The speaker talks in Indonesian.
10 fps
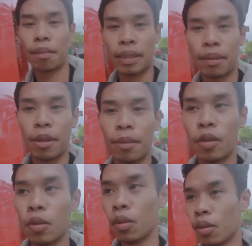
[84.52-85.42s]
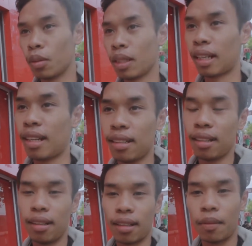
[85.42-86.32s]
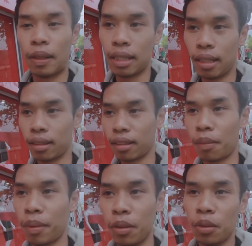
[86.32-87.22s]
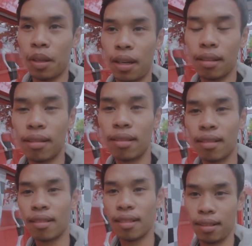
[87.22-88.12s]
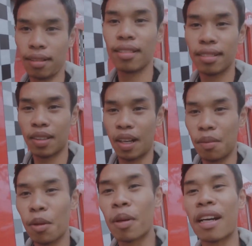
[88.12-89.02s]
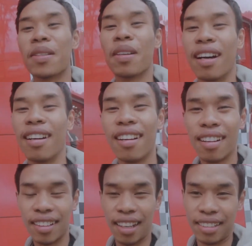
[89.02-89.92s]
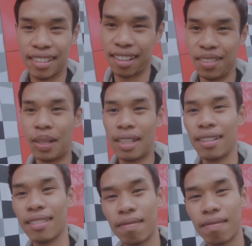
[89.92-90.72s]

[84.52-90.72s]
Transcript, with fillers: ini yang pas sambil menunggu nih kayaknya kembali yang TKP Cafe dulu dah yuk soalnya belum pernah juga kita ngecek dulu yuk